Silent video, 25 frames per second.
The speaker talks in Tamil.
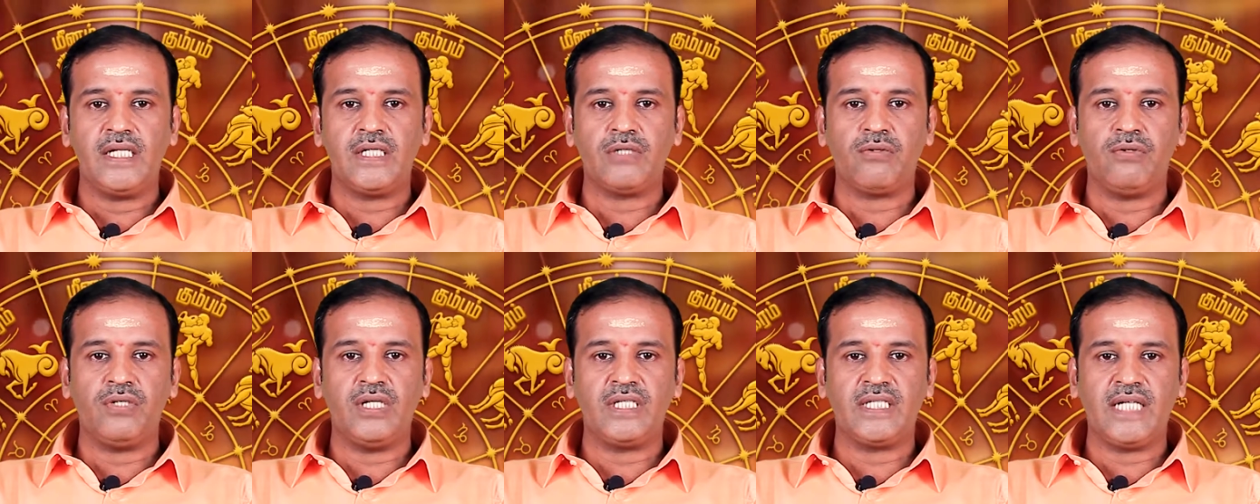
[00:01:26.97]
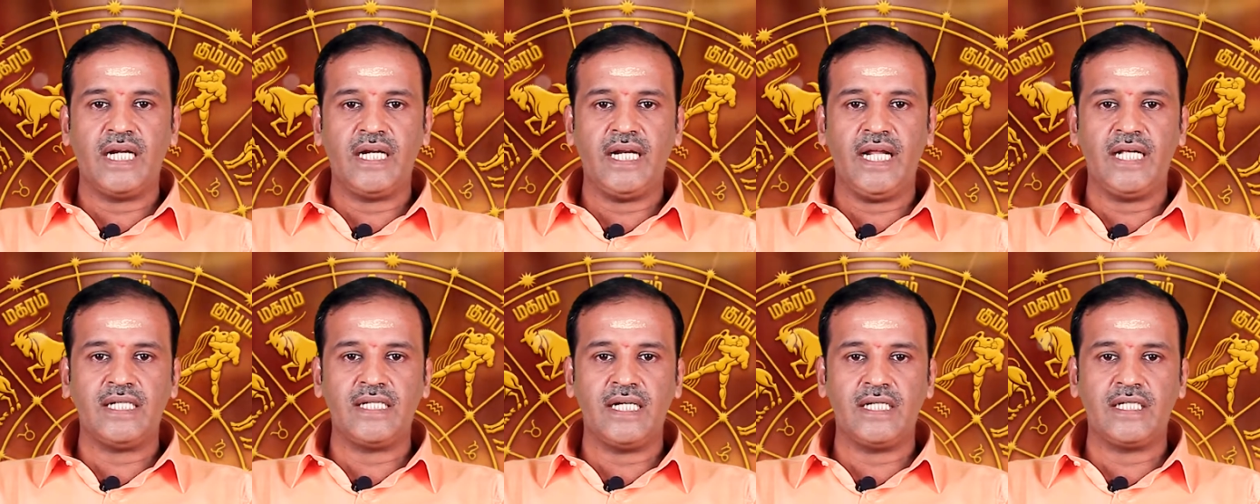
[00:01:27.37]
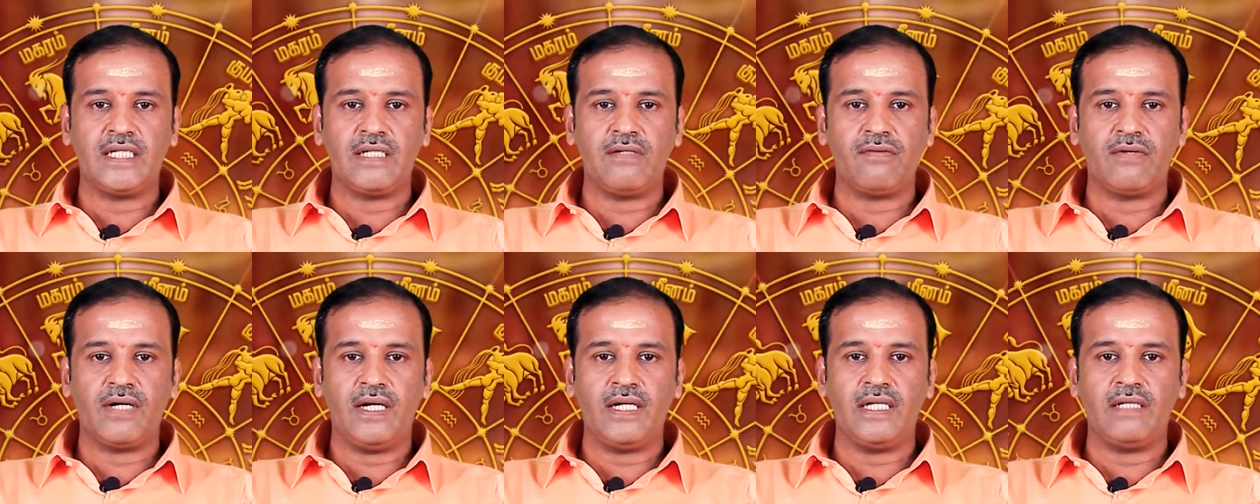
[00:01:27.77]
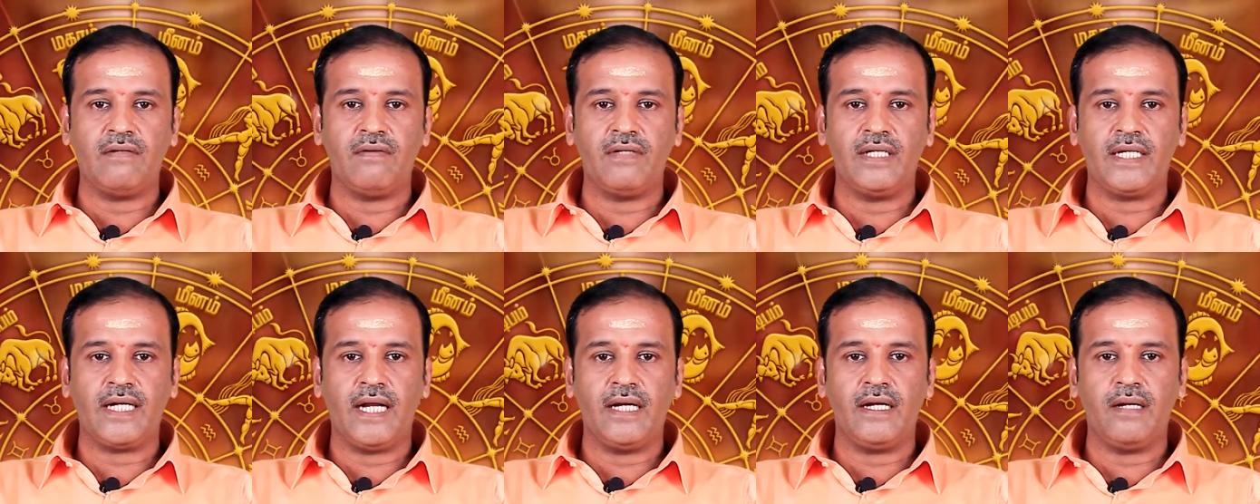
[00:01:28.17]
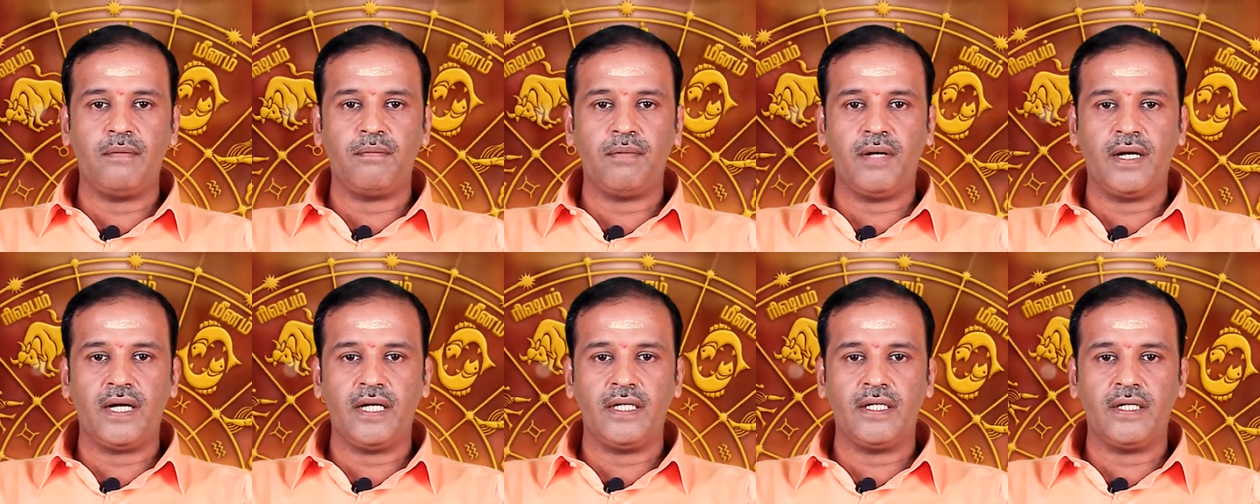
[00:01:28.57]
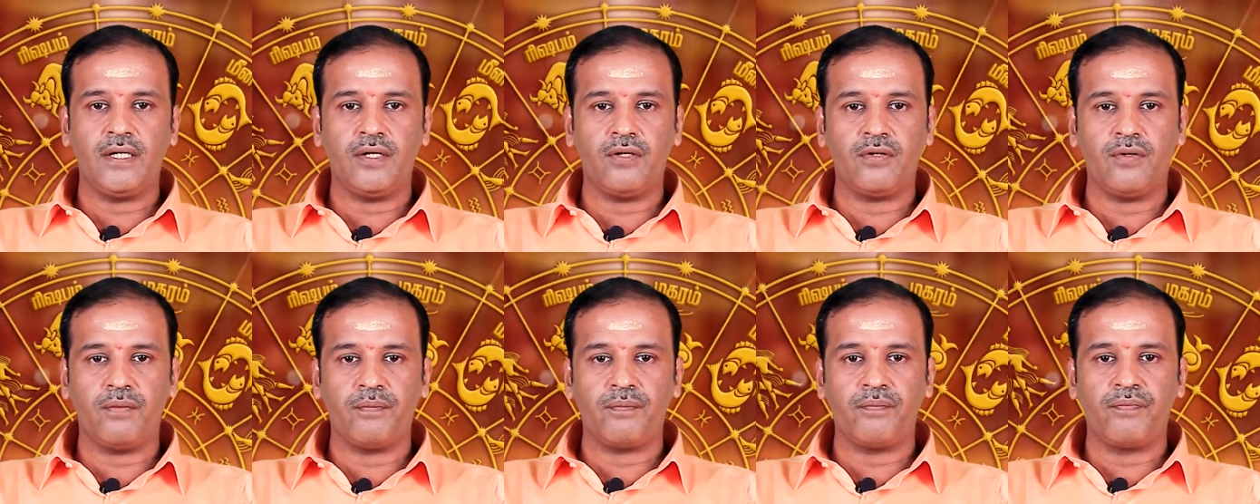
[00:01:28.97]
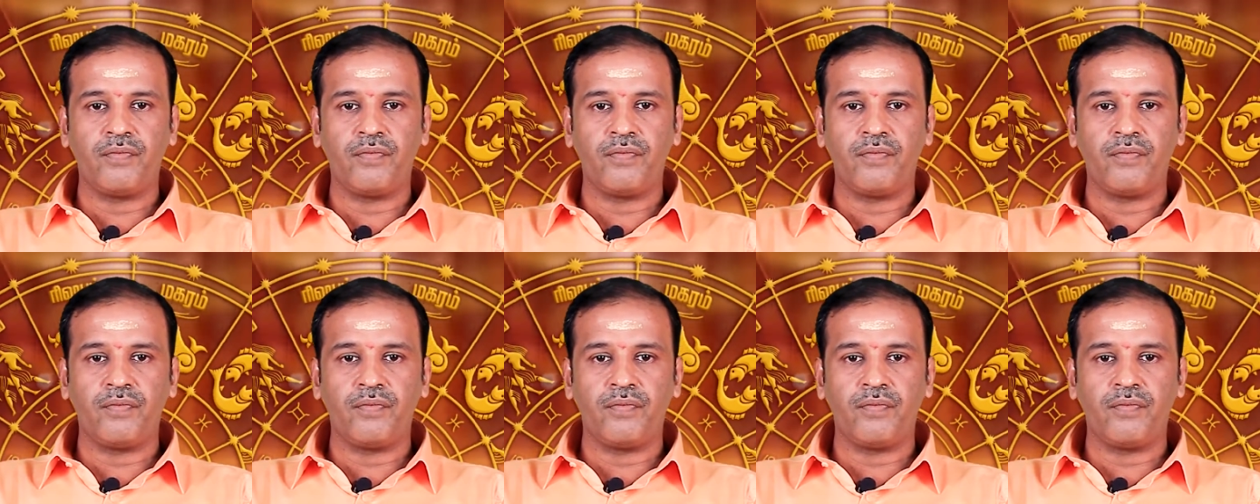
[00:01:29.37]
கொஞ்சம் சண்டை சச்சரவுகள் இது வந்து கண்டிப்பாக இருக்கும்